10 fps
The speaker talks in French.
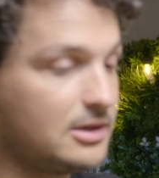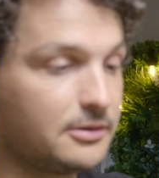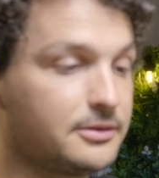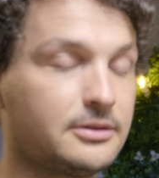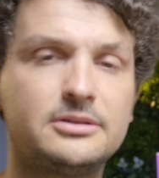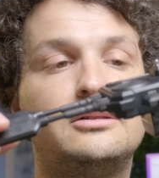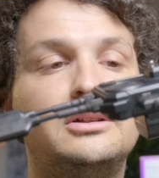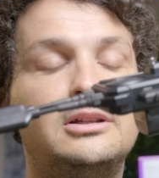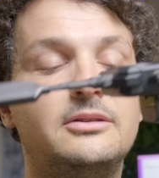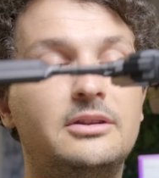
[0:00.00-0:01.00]
Land.
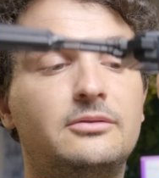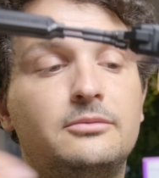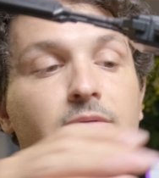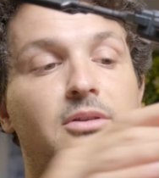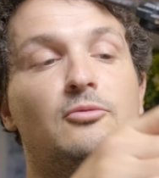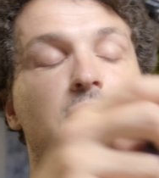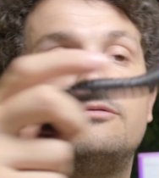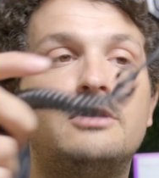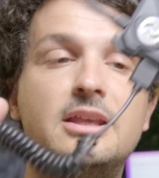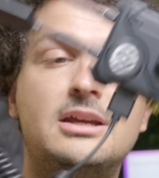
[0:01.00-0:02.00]
ils, m'ont
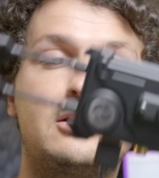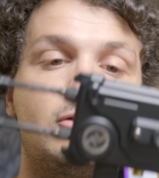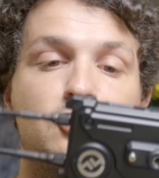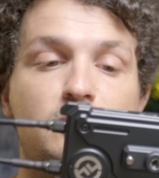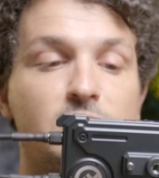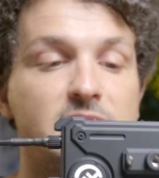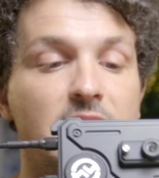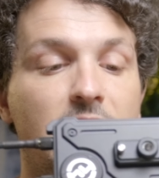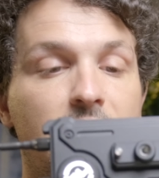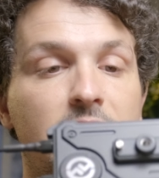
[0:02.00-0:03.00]
envoyé un Cosmo
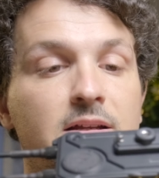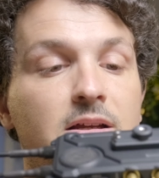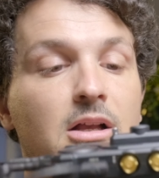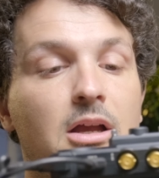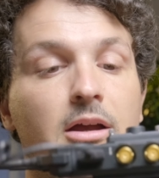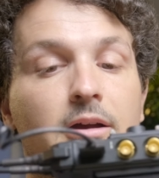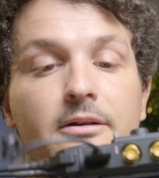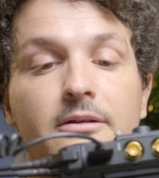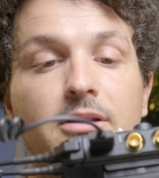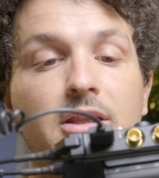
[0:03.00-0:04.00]
C1
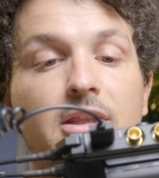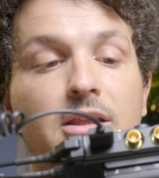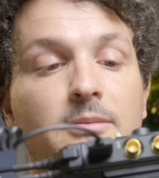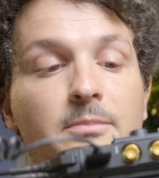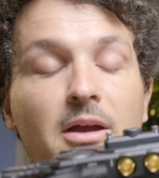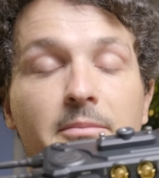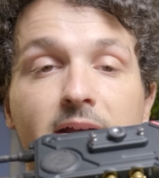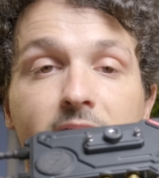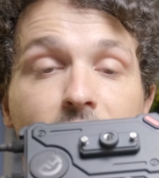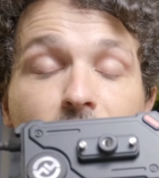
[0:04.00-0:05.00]
euh, qui
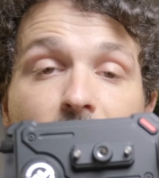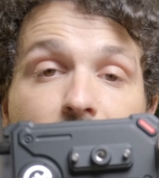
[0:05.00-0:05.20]
permet d'avoir